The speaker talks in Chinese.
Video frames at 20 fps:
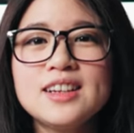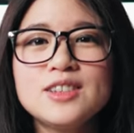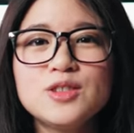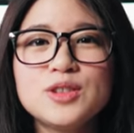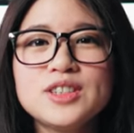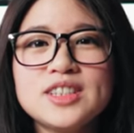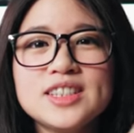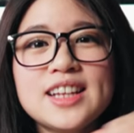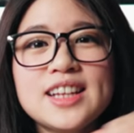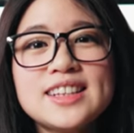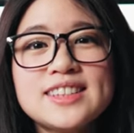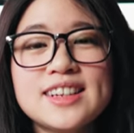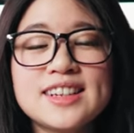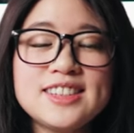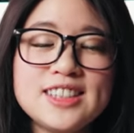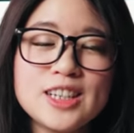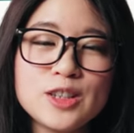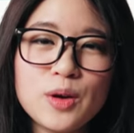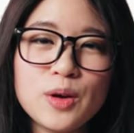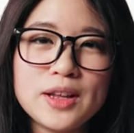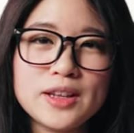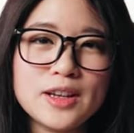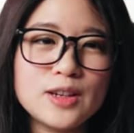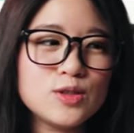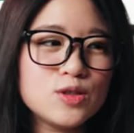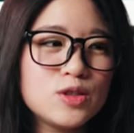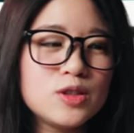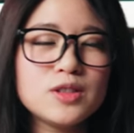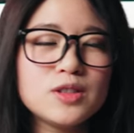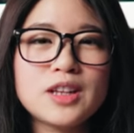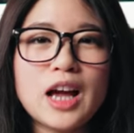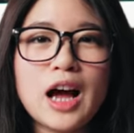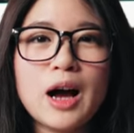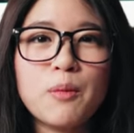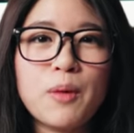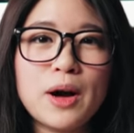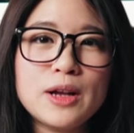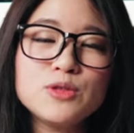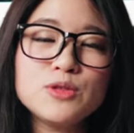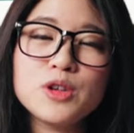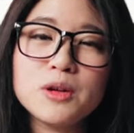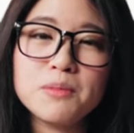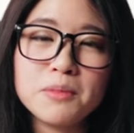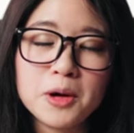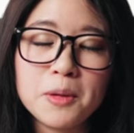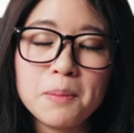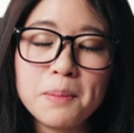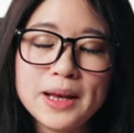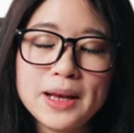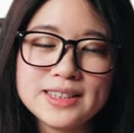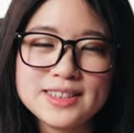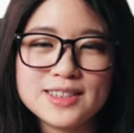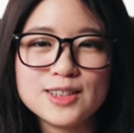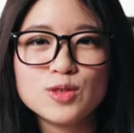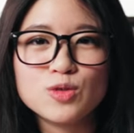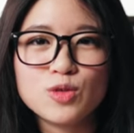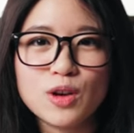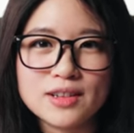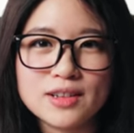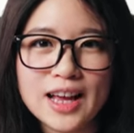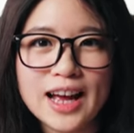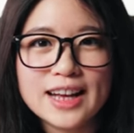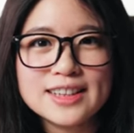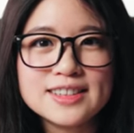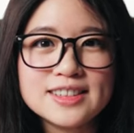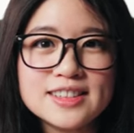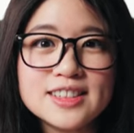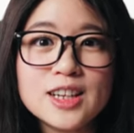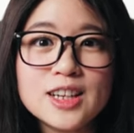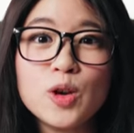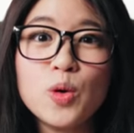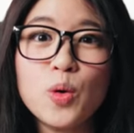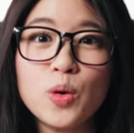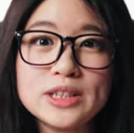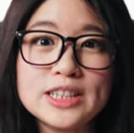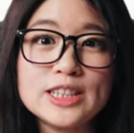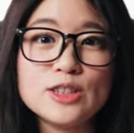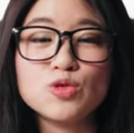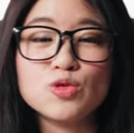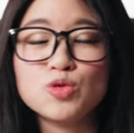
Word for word: 所以现在这个阶段呢，就是它完全没有背心的状态，直接裸体